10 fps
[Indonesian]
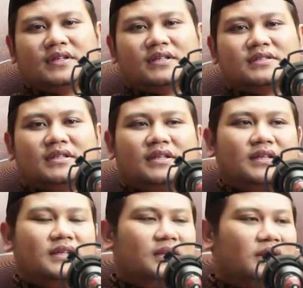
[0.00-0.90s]

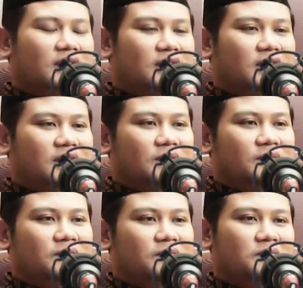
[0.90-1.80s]
Jadi eh,
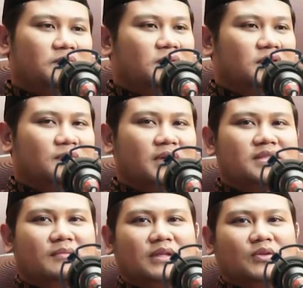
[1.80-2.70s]

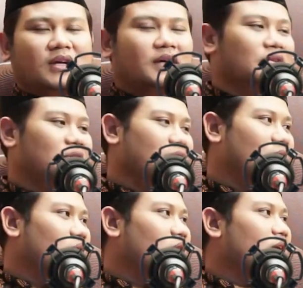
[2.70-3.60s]
semacam itulah gitu ya,
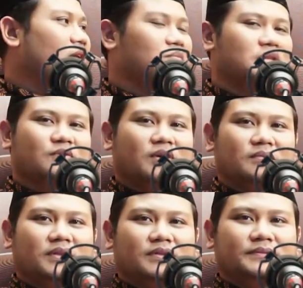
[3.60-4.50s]
wallah alam biswab
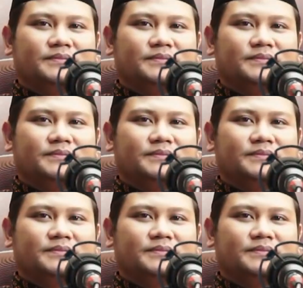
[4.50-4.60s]
gitu.